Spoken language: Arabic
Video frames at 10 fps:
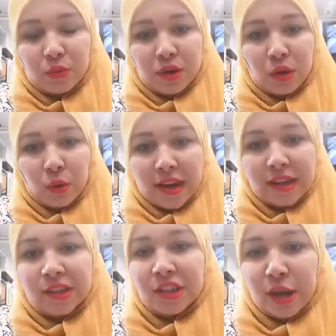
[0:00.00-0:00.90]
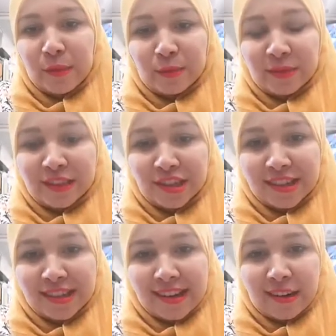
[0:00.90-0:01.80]
وي خويا هادشي ذهب
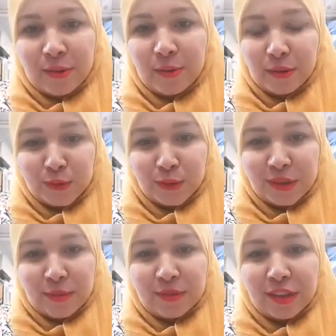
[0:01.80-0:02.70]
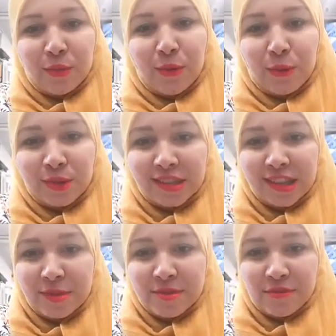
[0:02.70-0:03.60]
18 كاره هو نفس الذهب اللي كيبيعوا كلشي
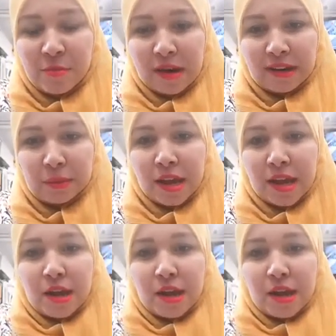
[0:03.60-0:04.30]
ذهبيه في المغرب